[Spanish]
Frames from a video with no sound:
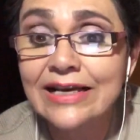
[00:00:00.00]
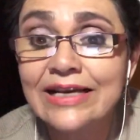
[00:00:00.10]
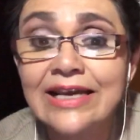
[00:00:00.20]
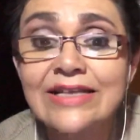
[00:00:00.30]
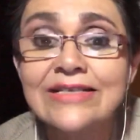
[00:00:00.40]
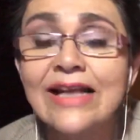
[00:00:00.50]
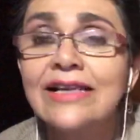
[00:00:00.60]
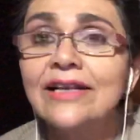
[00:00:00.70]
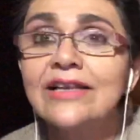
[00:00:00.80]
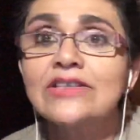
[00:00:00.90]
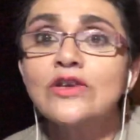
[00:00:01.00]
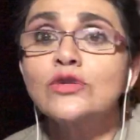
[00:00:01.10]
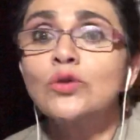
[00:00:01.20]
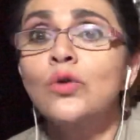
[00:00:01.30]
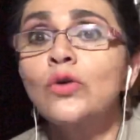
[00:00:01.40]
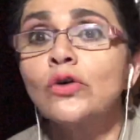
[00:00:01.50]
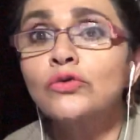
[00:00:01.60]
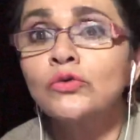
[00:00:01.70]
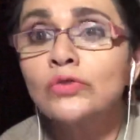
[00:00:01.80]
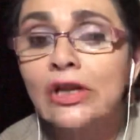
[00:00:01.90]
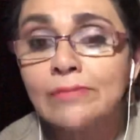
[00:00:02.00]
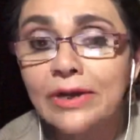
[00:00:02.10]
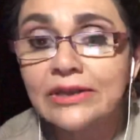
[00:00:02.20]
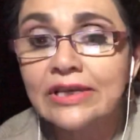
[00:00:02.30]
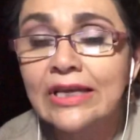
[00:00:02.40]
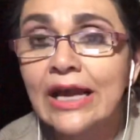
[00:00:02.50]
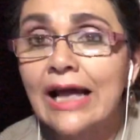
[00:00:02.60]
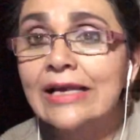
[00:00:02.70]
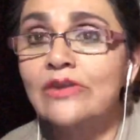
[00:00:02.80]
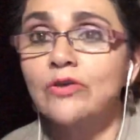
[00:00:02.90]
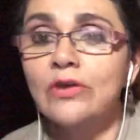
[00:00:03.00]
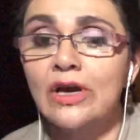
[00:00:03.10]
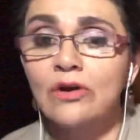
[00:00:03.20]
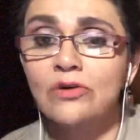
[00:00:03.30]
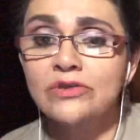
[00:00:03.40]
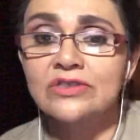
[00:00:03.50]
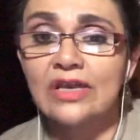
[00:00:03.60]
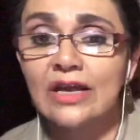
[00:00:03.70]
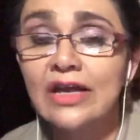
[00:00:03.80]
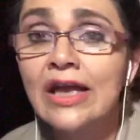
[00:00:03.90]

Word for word: querían salir de ese oscuro túnel vertical a toda costa.